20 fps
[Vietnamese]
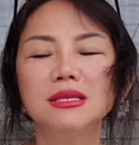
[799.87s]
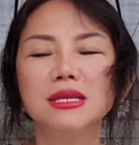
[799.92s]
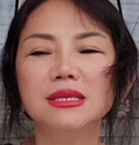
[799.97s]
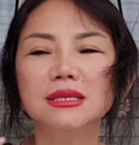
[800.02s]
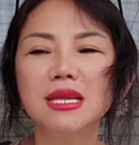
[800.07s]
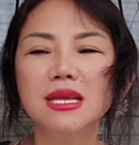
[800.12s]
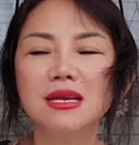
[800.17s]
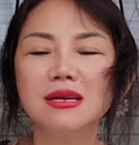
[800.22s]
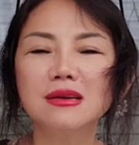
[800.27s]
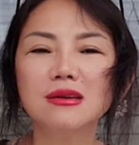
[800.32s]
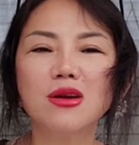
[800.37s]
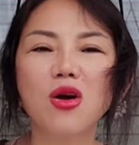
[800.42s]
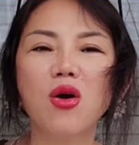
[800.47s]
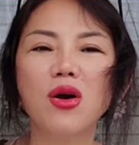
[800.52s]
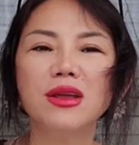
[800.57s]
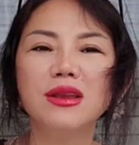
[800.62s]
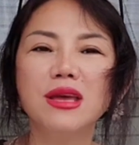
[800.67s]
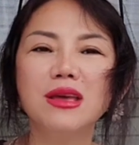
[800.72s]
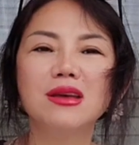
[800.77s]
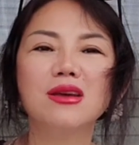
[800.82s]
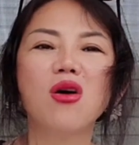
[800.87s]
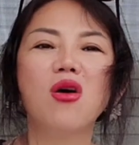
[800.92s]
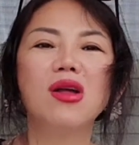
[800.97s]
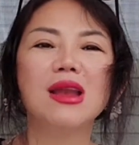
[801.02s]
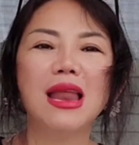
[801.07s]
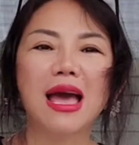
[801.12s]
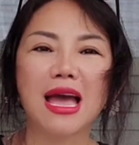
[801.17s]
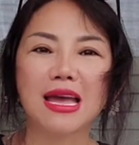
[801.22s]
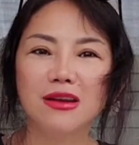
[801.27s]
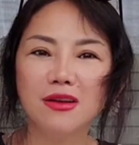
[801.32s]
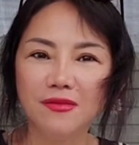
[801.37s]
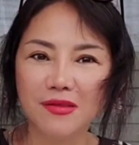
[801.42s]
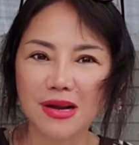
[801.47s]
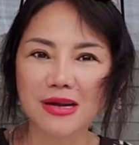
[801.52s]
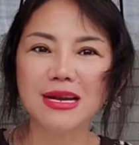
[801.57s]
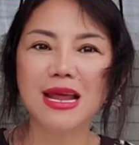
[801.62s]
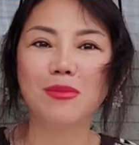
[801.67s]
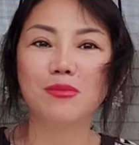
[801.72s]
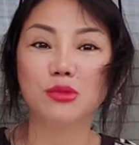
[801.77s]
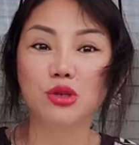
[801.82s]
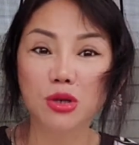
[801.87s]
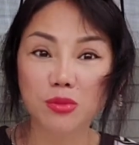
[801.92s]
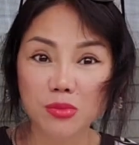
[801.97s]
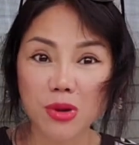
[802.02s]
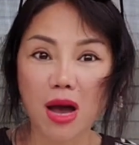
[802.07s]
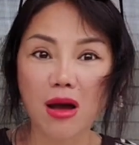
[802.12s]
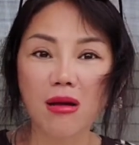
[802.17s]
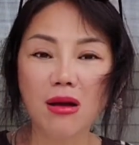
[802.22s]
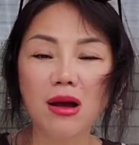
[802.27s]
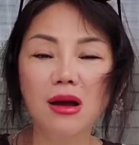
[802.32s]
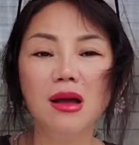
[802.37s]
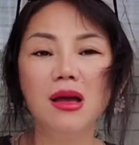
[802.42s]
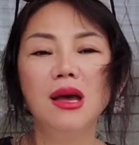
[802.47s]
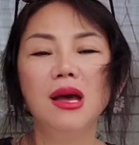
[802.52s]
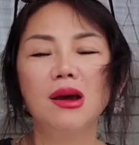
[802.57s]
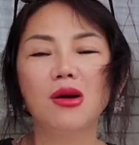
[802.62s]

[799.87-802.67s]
CC cứ coi đi coi lại nó vẫn nằm trong đó